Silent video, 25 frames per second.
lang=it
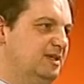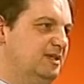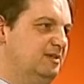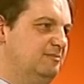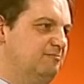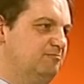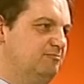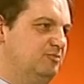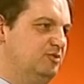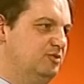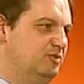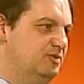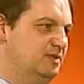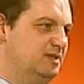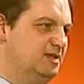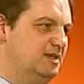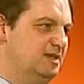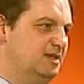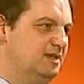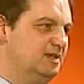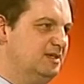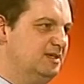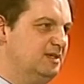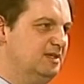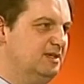che le
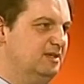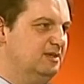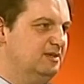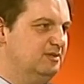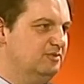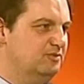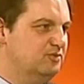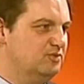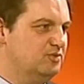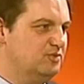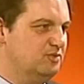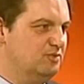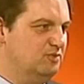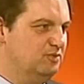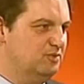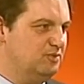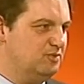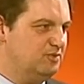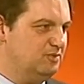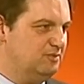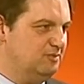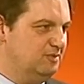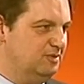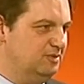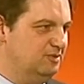posi anche l'anno
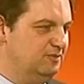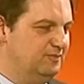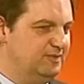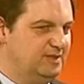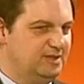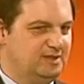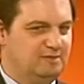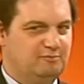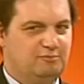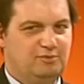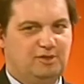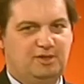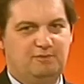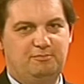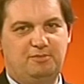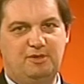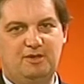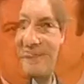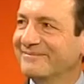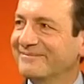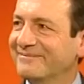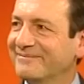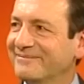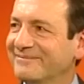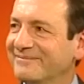scorso quando venne per la
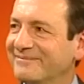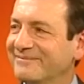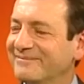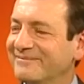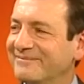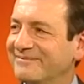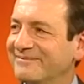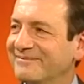prima volta,